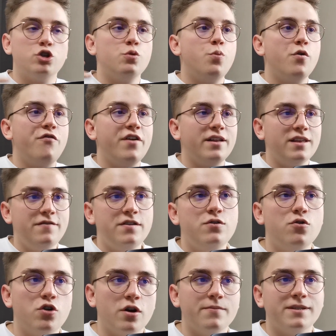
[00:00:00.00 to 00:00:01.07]
Tu peux faire des des
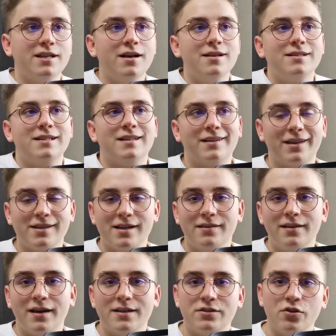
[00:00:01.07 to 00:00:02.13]
vidéos comme ça, c'est très
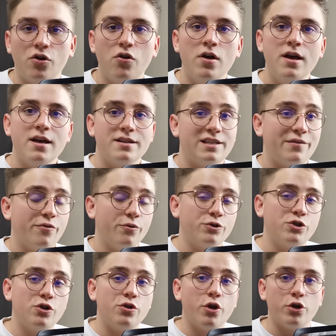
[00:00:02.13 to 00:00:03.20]
intéressant, ça
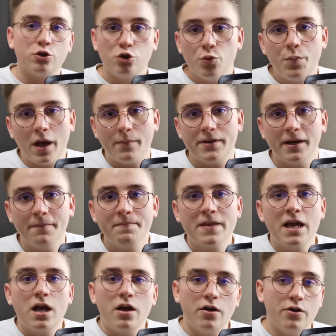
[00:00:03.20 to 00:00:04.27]
fonctionne super bien.
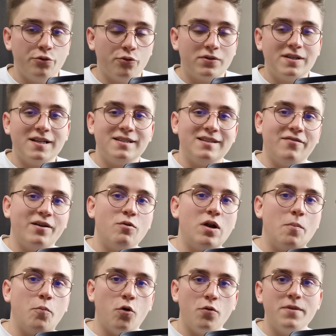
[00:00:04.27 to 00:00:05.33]
Euh, donc ça c'est vraiment
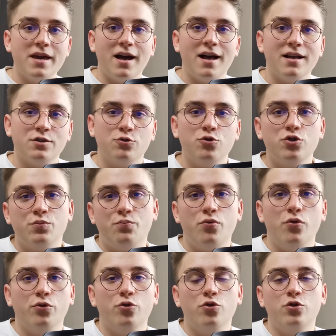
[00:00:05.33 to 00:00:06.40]
la première astuce
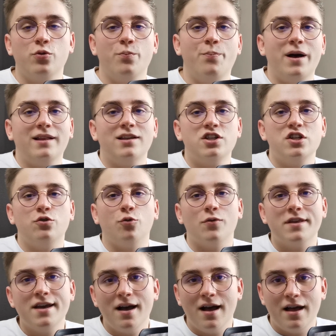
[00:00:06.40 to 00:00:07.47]
pour donc partager ton
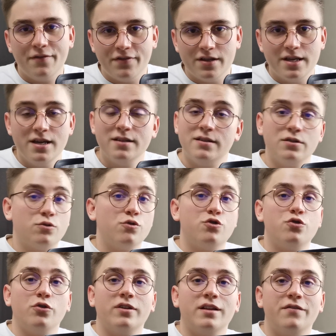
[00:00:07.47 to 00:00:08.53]
lien affilié, c'est ce que je
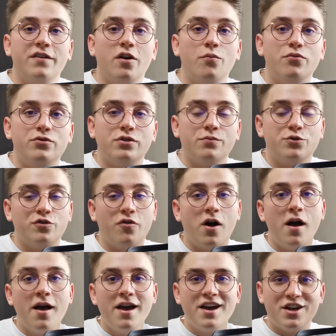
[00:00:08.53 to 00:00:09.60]
suis en train de faire en plus comme tu vois